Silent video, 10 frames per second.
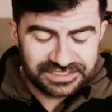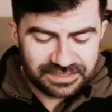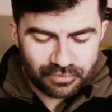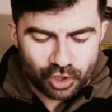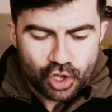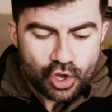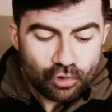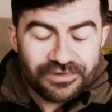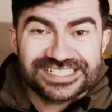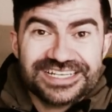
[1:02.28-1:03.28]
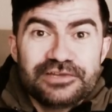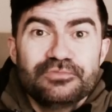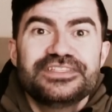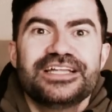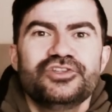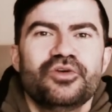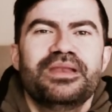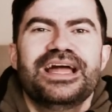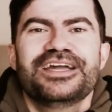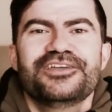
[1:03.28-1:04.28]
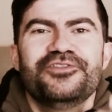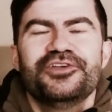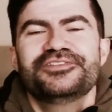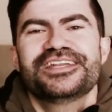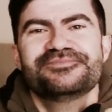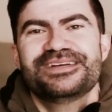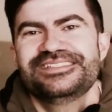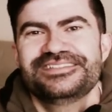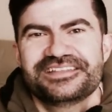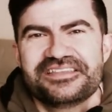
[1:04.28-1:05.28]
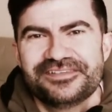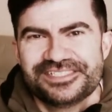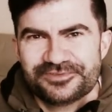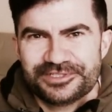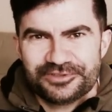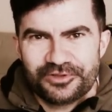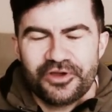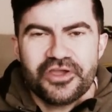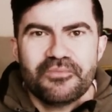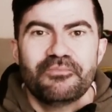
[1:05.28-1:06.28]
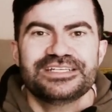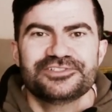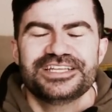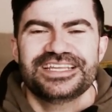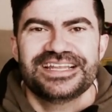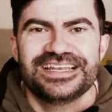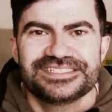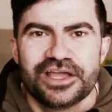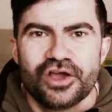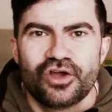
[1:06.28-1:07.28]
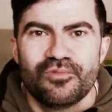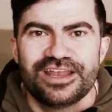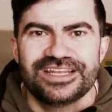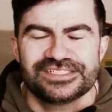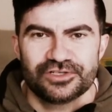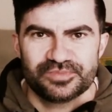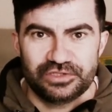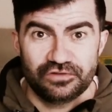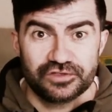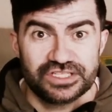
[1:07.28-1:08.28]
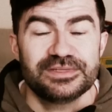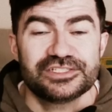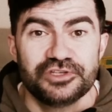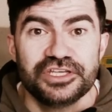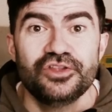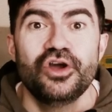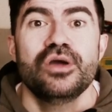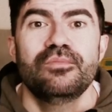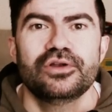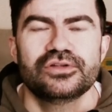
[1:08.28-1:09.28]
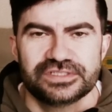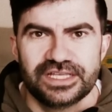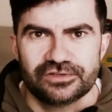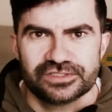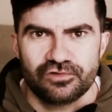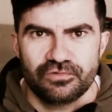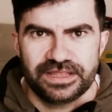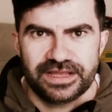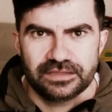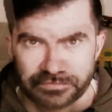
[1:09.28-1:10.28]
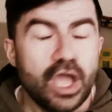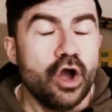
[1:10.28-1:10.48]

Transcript: con el tiempo, una serie un tanto plagio de otras más entrañables y sobre todo más originales como eran las de los pitufos. Ya me estoy yendo por los cerros de Úbeda,